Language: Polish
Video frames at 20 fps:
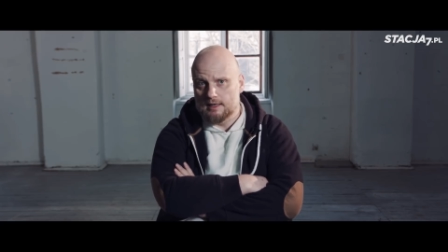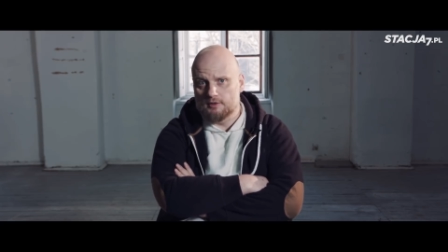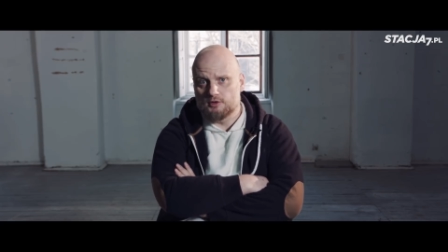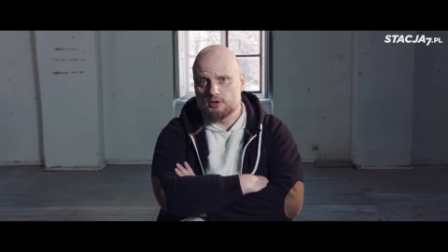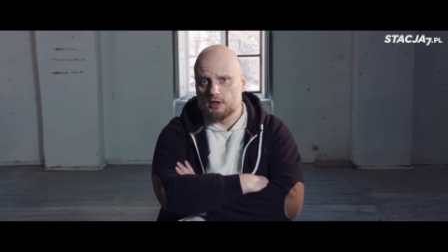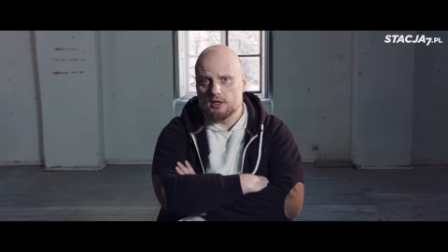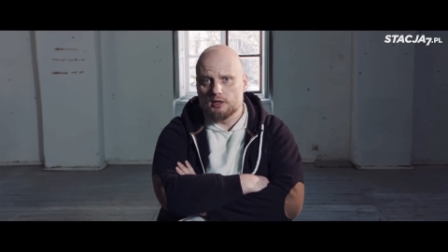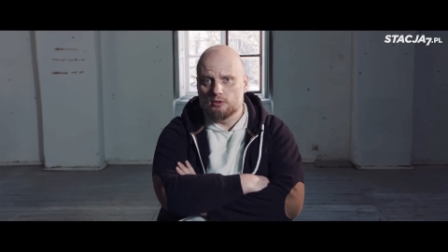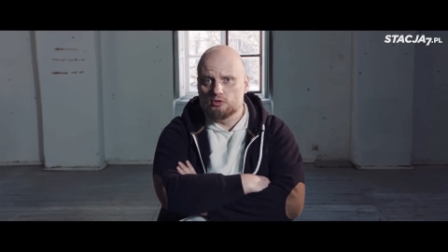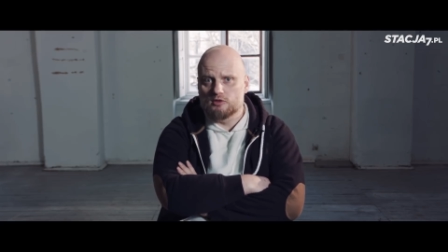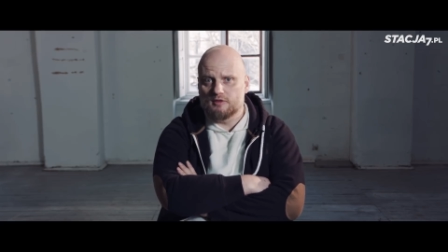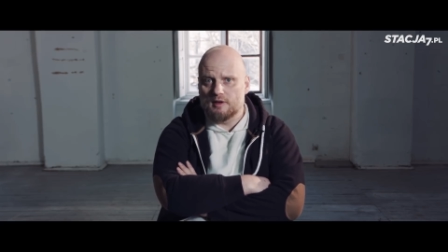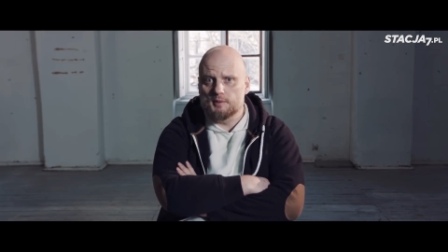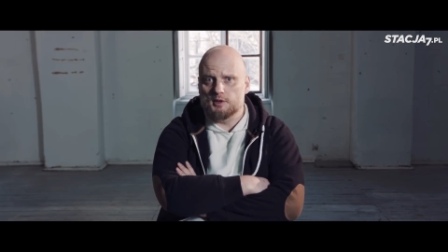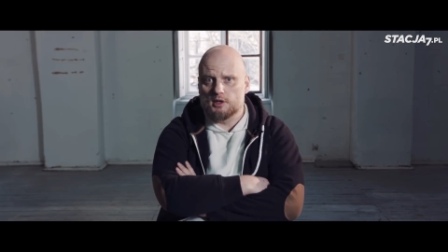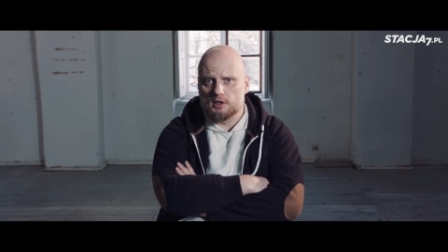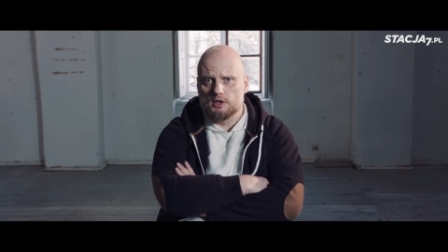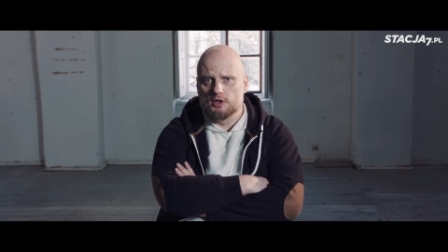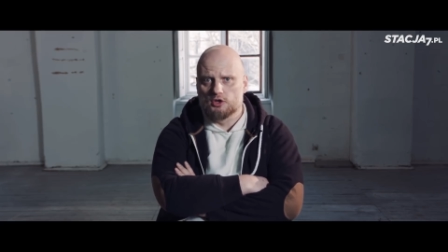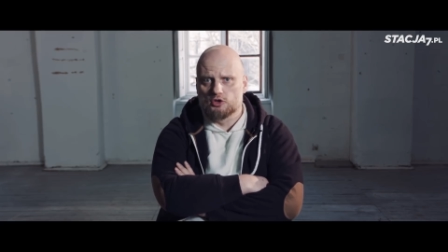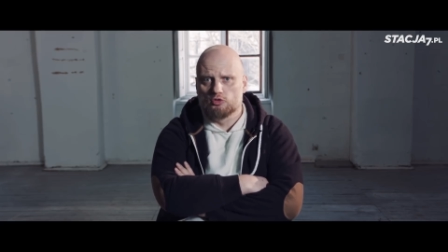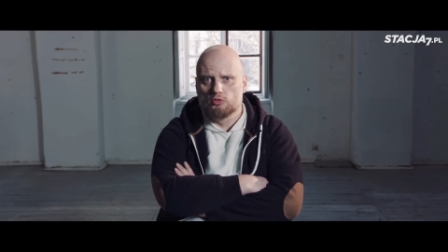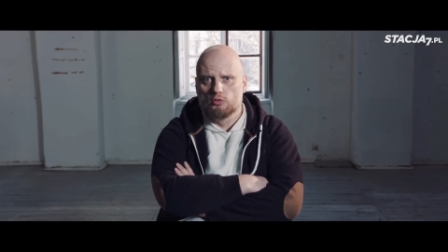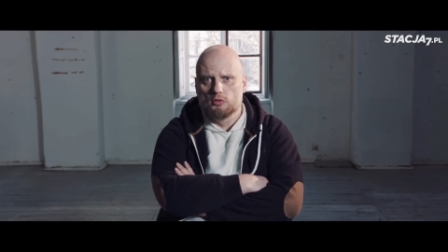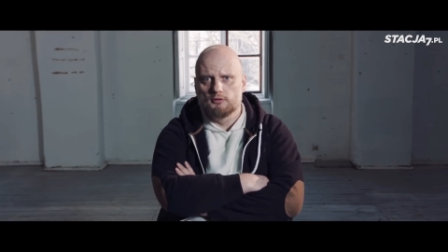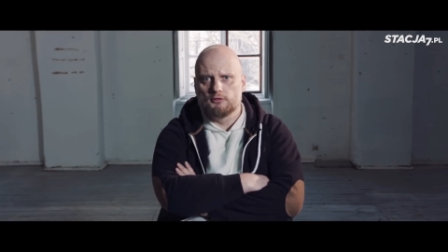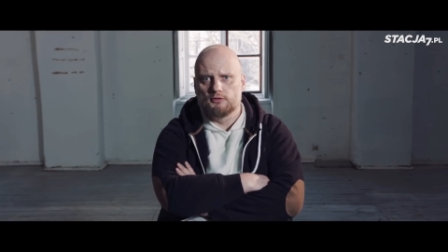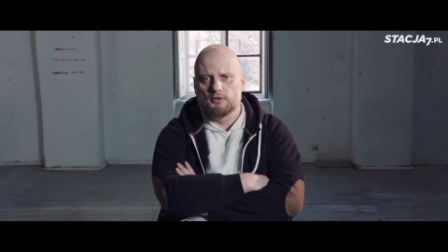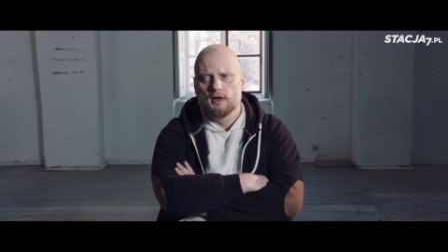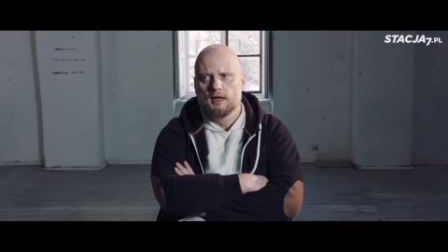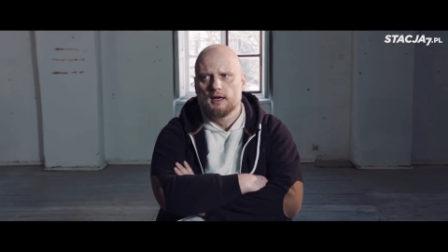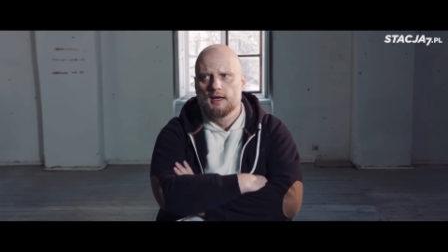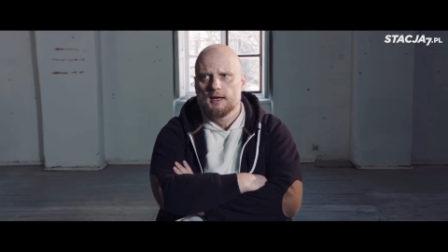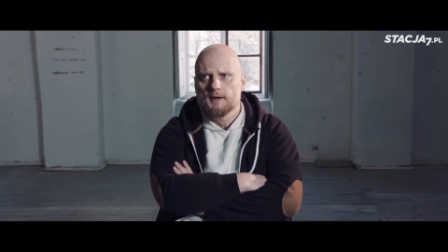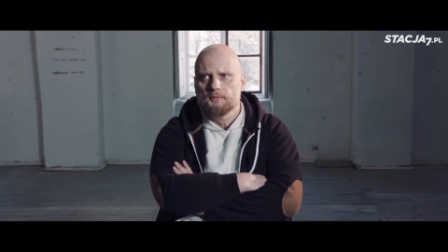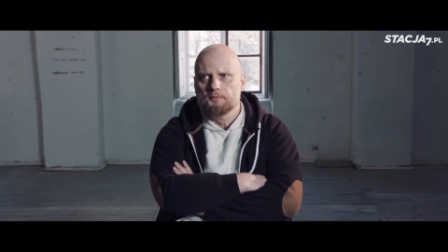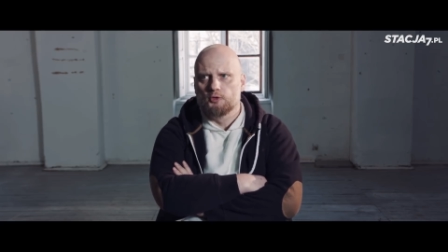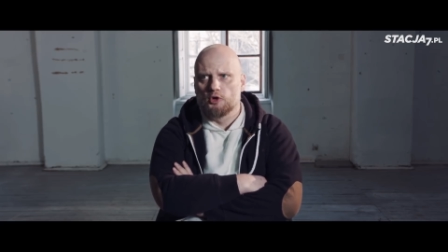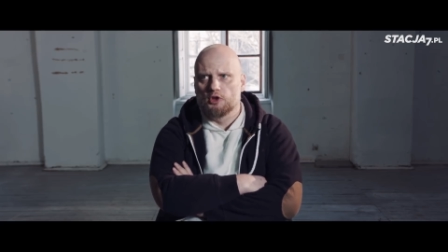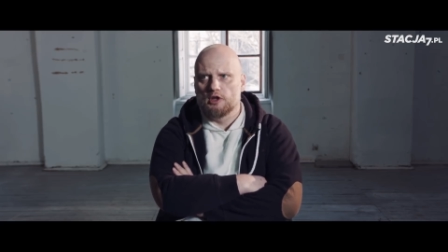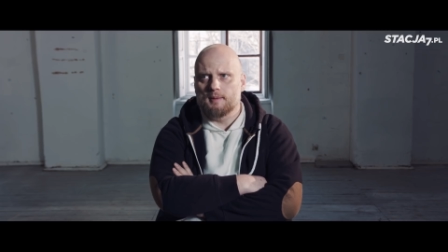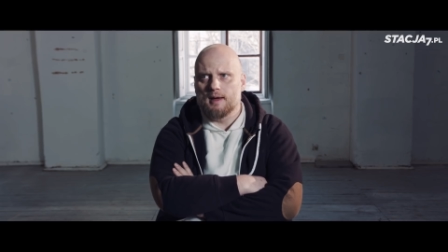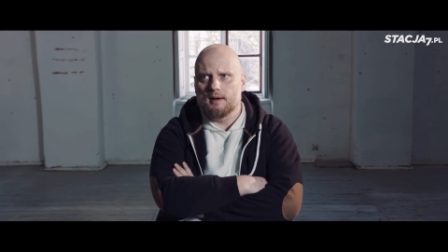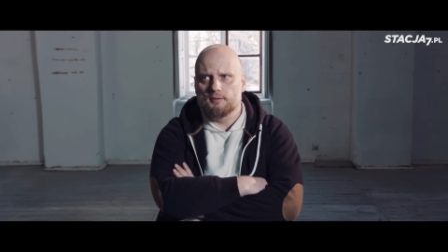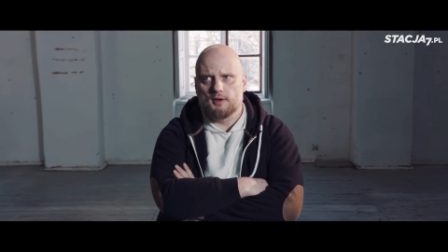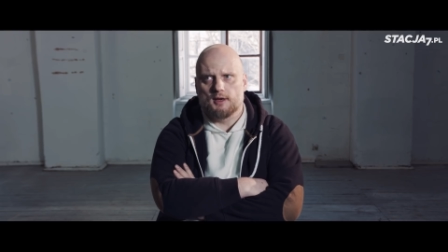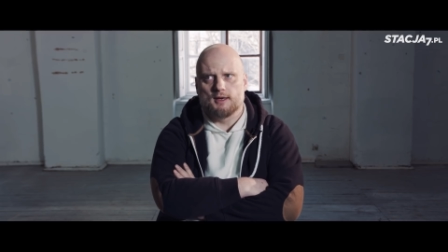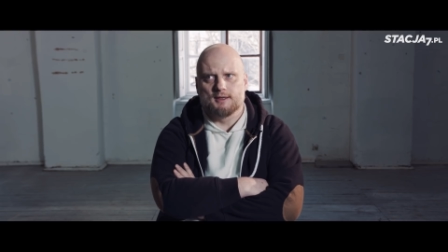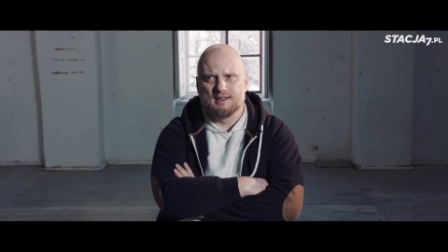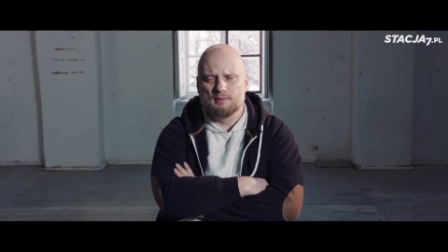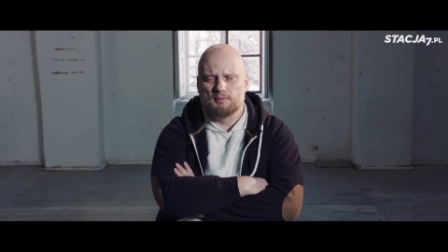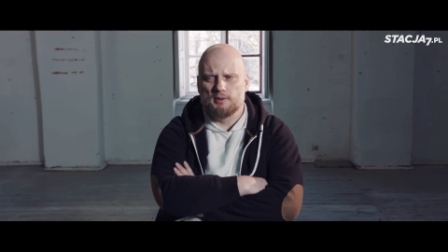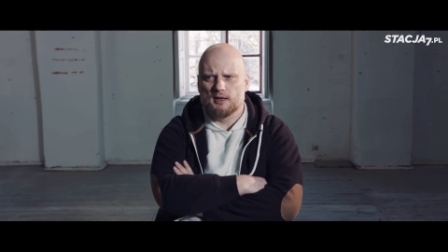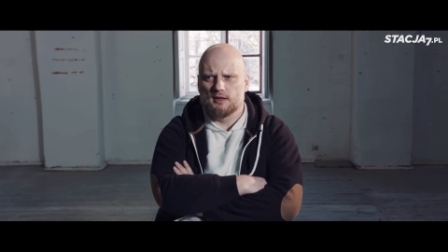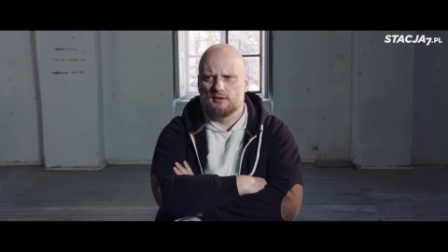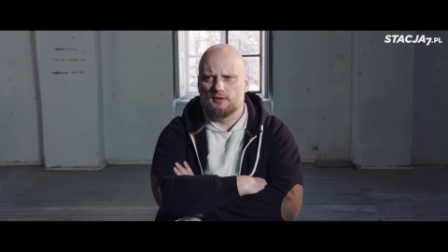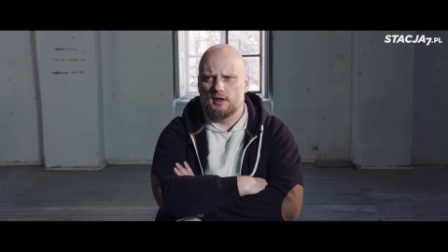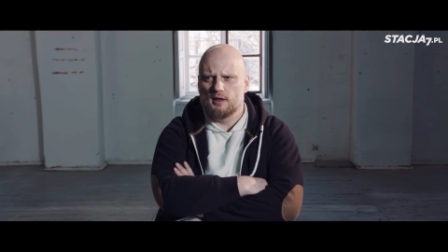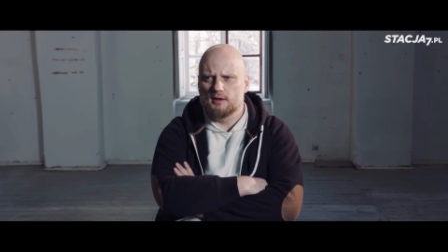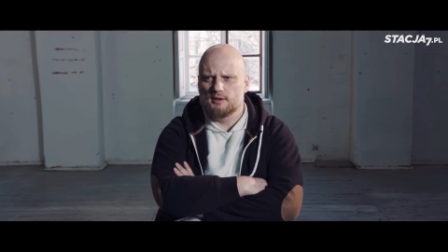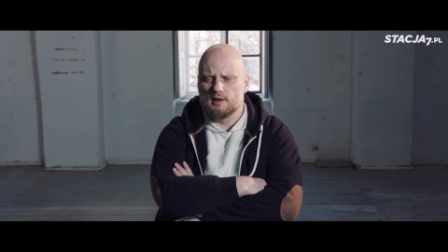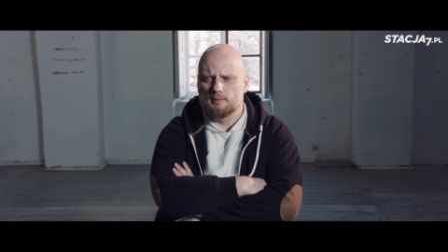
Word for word: Zazwyczaj, kiedy używamy takich słów, to one mają takie zabarwienie,